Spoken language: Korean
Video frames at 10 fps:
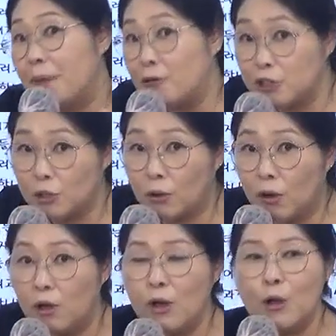
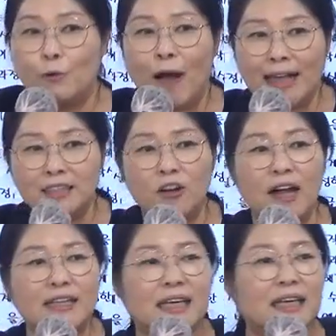배우시고
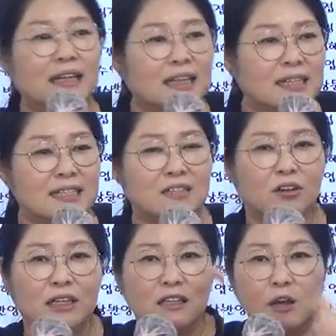과정안이 있는
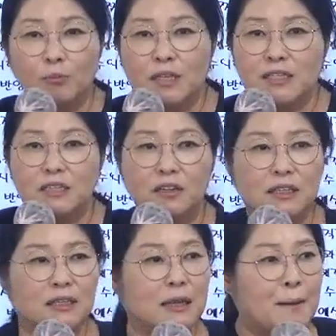지역이든 없는
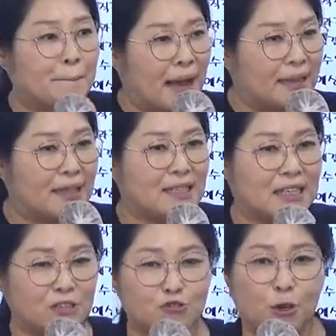지역이든 반드시
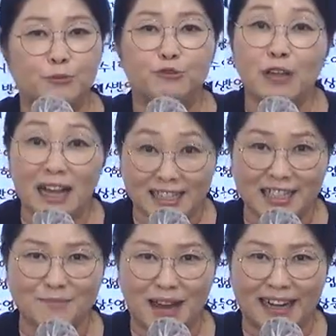이 수업
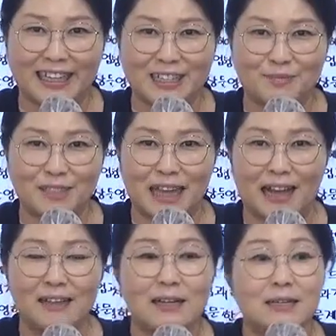수강하시기
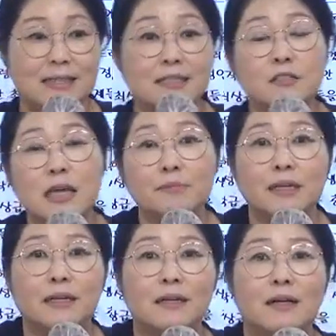바라겠습니다. 자,
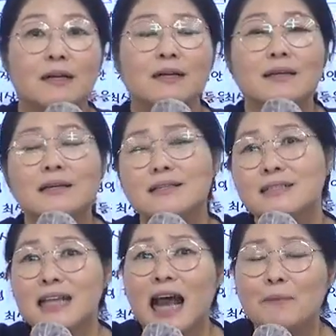선생님들
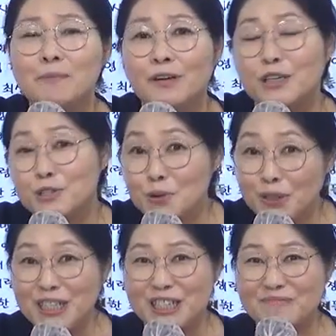2차 합격이
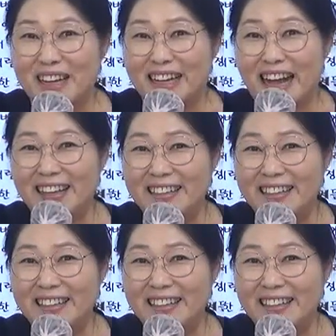소원이십니까?